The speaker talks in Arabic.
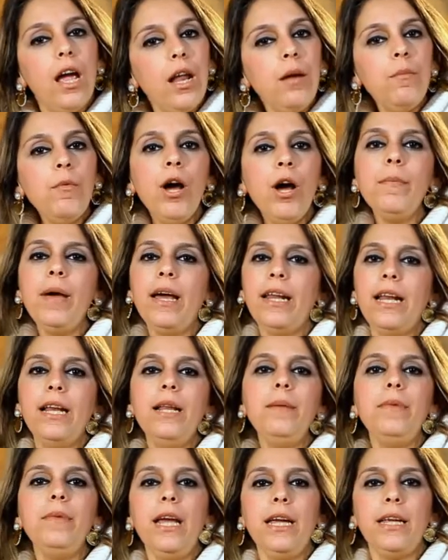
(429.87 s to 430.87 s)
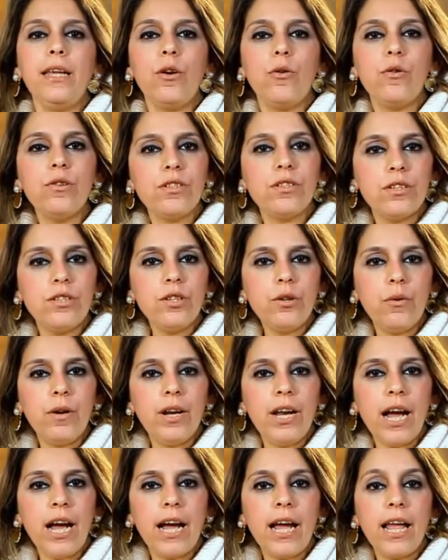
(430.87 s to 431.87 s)
المهم احنا ليه بنحكي القصه دي
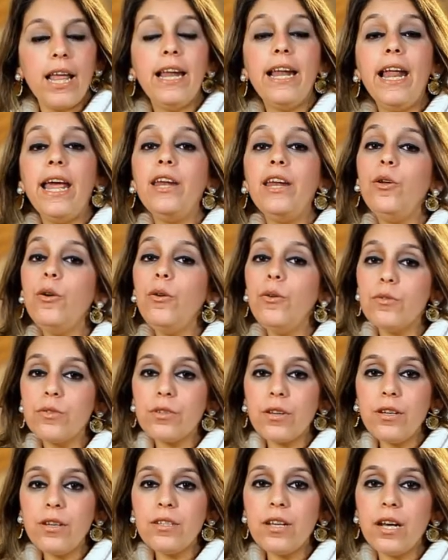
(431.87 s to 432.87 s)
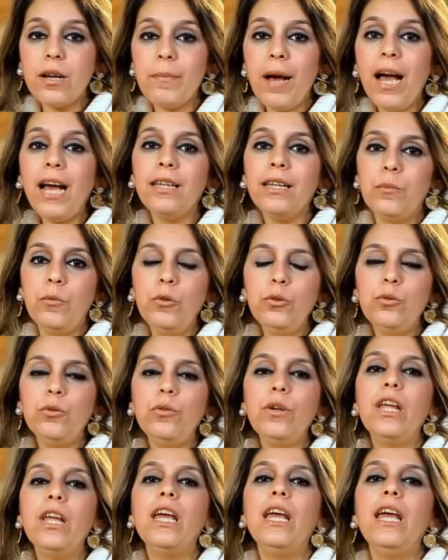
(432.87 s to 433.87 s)
كلها لان يوليوس قيصر بعد
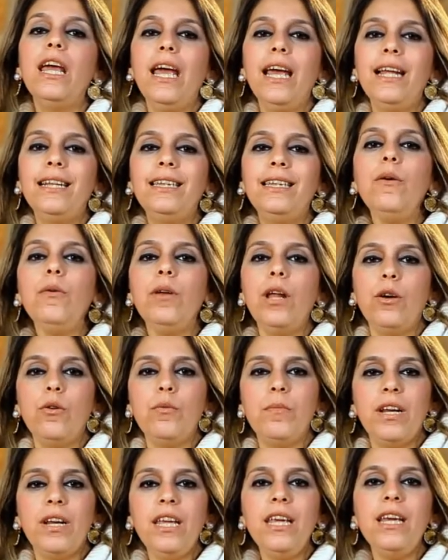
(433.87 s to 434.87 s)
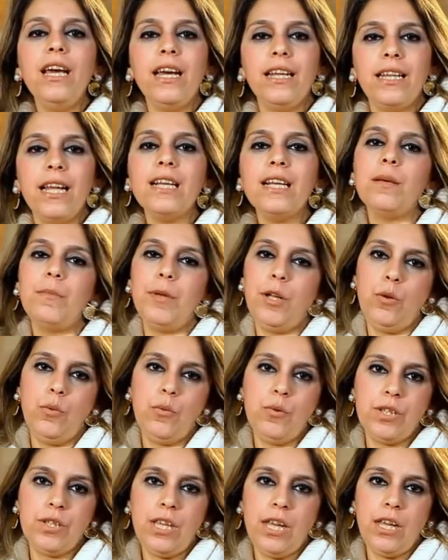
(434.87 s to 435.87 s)
موته الدوله الرومانيه اتقسمت
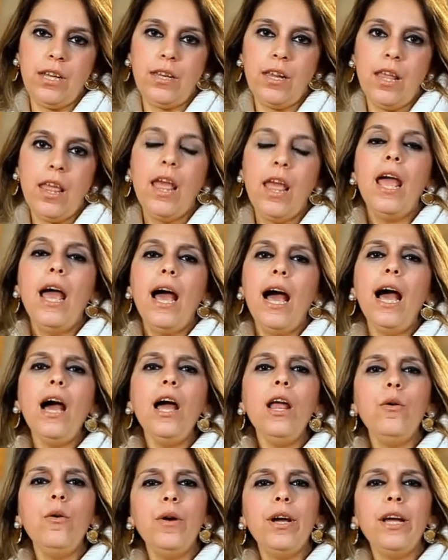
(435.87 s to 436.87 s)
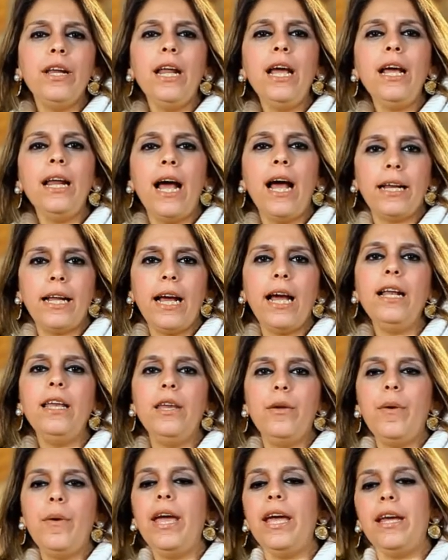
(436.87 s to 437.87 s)
لجزئين قالوا ان احنا
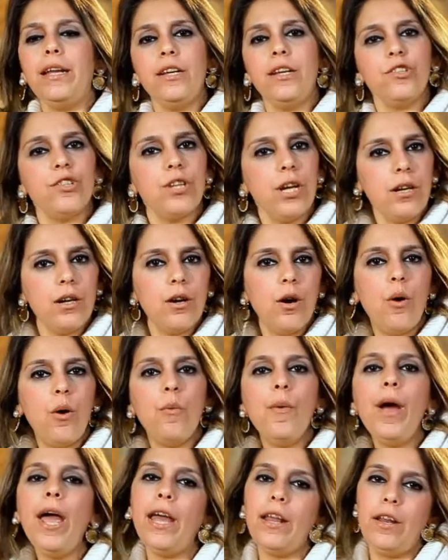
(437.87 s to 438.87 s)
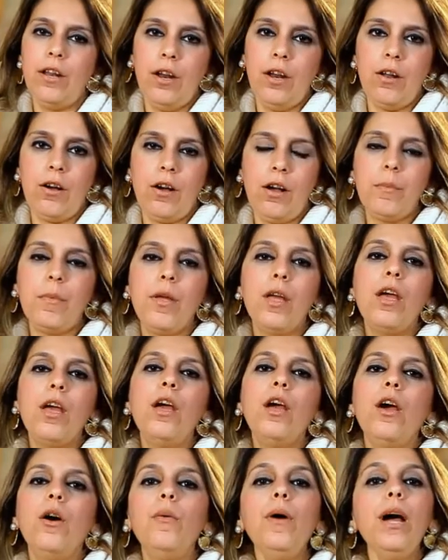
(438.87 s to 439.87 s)
هنخلي واحد للشرق وواحد للغرب
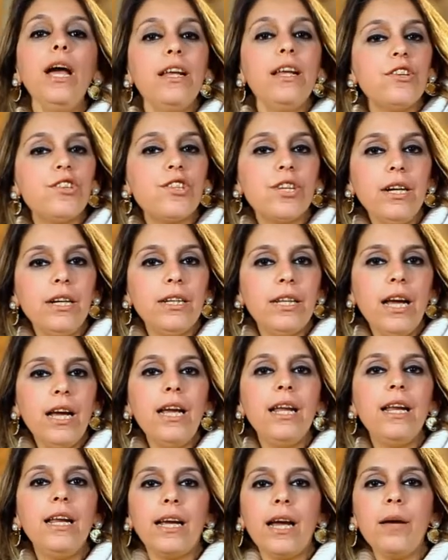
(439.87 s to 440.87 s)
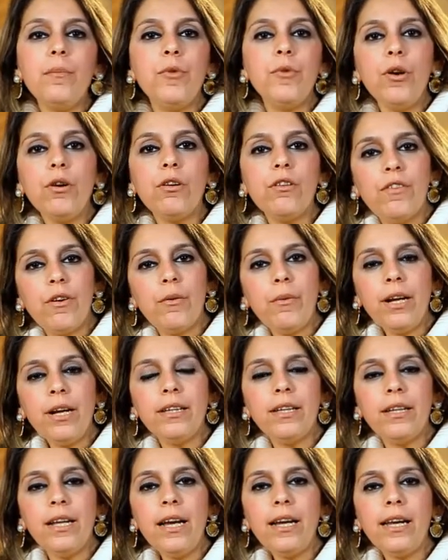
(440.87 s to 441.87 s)
واحد الشرق ده اللي كان بيحكم في
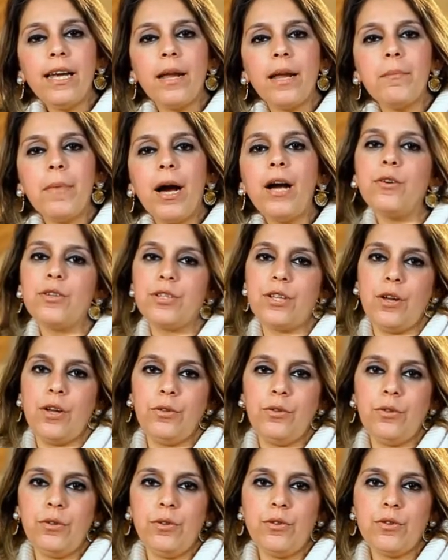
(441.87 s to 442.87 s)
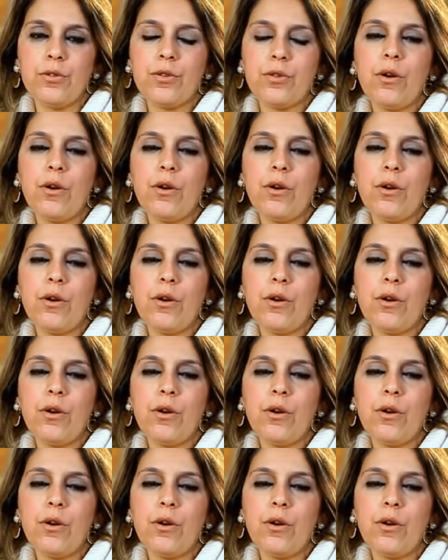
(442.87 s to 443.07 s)
الوقت ده كان ماركوس أنطونيوس